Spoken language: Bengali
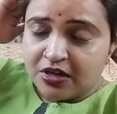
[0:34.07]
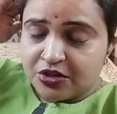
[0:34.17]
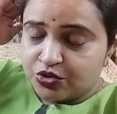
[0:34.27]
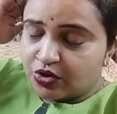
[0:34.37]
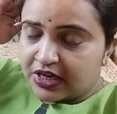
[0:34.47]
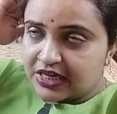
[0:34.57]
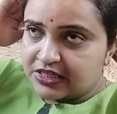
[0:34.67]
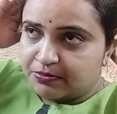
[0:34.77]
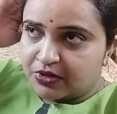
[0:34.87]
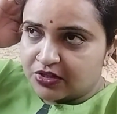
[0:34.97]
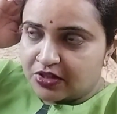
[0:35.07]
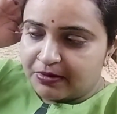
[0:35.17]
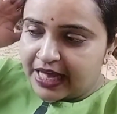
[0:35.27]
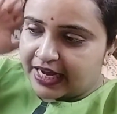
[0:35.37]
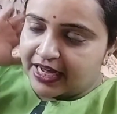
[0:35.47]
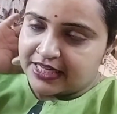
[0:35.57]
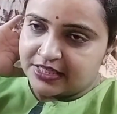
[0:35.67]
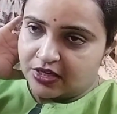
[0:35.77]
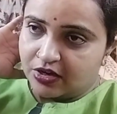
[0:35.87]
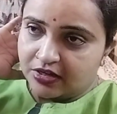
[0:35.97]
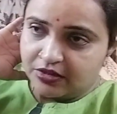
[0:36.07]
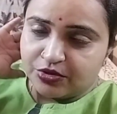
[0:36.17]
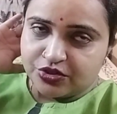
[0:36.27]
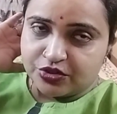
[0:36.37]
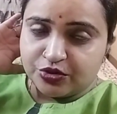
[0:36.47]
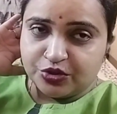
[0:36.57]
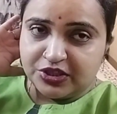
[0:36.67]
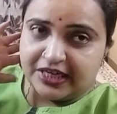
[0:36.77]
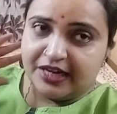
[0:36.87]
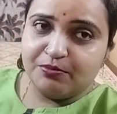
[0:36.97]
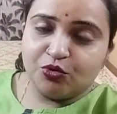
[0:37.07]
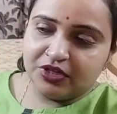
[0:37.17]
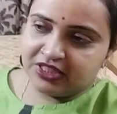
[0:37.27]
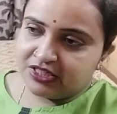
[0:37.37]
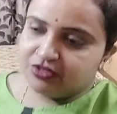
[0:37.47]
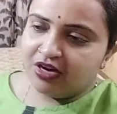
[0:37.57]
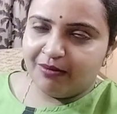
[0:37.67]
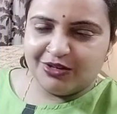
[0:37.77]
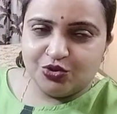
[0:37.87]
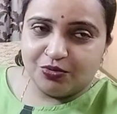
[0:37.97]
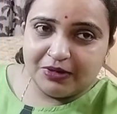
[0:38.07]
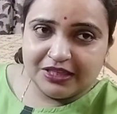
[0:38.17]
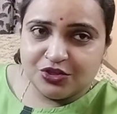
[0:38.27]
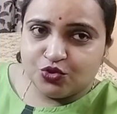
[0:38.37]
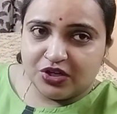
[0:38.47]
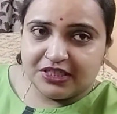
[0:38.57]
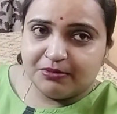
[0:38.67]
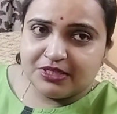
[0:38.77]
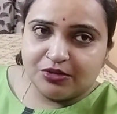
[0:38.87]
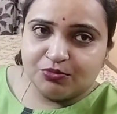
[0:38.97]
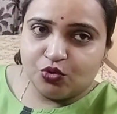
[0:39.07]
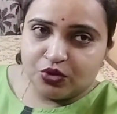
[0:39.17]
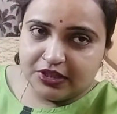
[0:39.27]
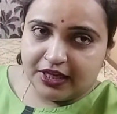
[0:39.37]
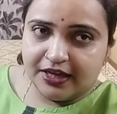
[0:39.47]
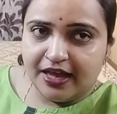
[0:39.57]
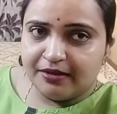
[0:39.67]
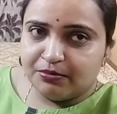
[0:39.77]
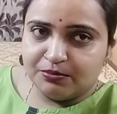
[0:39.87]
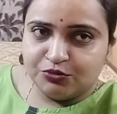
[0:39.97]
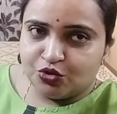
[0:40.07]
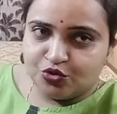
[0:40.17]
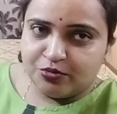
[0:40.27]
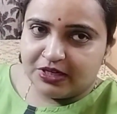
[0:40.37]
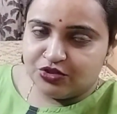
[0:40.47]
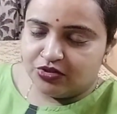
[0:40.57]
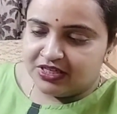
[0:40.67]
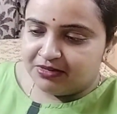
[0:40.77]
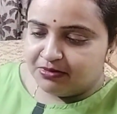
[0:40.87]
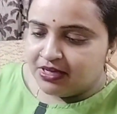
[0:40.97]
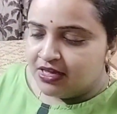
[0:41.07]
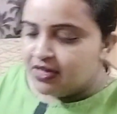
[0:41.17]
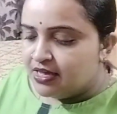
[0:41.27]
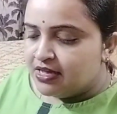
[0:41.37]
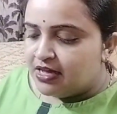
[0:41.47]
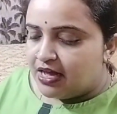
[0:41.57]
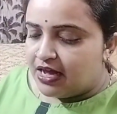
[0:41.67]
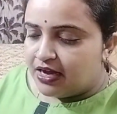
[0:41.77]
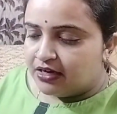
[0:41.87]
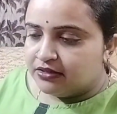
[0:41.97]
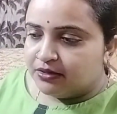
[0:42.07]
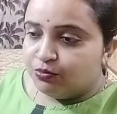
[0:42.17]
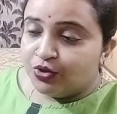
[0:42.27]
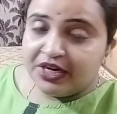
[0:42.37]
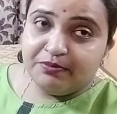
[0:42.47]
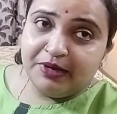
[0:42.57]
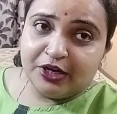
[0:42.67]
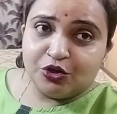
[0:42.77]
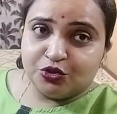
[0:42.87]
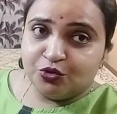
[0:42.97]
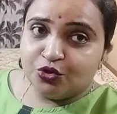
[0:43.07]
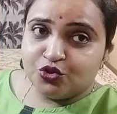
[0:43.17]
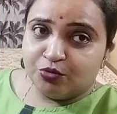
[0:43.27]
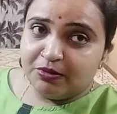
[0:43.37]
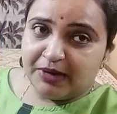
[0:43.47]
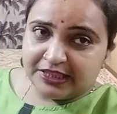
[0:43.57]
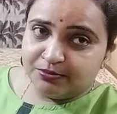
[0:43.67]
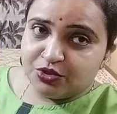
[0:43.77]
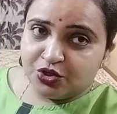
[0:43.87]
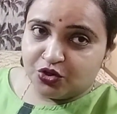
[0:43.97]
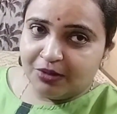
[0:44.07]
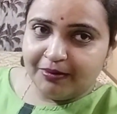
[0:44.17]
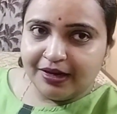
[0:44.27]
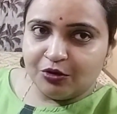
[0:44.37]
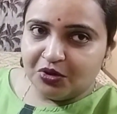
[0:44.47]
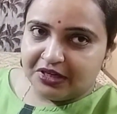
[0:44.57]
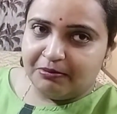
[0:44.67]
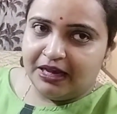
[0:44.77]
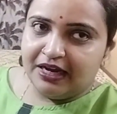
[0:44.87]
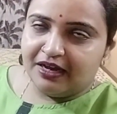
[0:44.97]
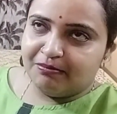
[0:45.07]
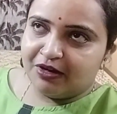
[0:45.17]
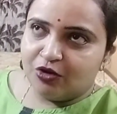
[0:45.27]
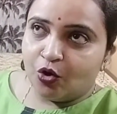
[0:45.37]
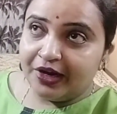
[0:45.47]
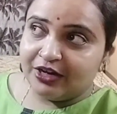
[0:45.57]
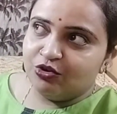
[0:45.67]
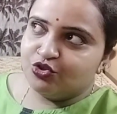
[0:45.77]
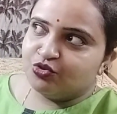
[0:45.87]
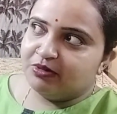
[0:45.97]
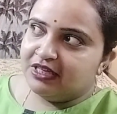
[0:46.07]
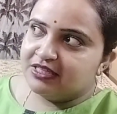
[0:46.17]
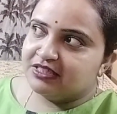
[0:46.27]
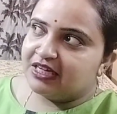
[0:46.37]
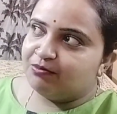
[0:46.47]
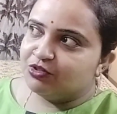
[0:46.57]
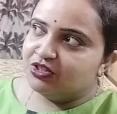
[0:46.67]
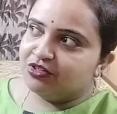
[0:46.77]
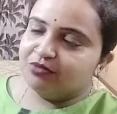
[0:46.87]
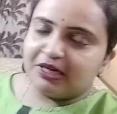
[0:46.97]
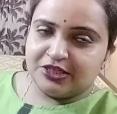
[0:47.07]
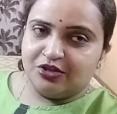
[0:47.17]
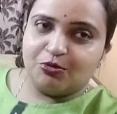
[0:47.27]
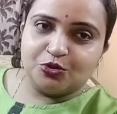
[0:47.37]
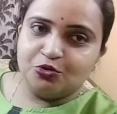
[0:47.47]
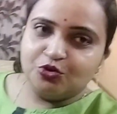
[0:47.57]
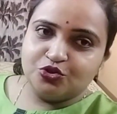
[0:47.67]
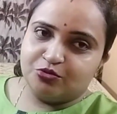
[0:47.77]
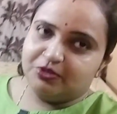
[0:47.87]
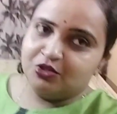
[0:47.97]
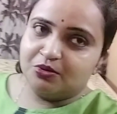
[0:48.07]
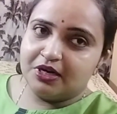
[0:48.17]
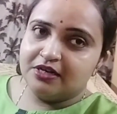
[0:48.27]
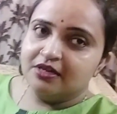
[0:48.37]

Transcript: জোড়ায় আসার পরে তো আবার একা আসতে হয় ওই জন্য সেটাই বোন এসেছিলো আবার সোমবার দিন চলে যাবে যেরকম কোর্ট থেকে একদম শ্বশুরবাড়ি চলে যাবে আর বোনের বিয়ের কতগুলো ছবি বাছাকুচি করতে মানে কোনটা ভাল লাগবে কারণ অনেকগুলো ছবি দিয়েছে তার মধ্যে থেকে তো বাঁচতে হবে অতগুলো ছবি তো আর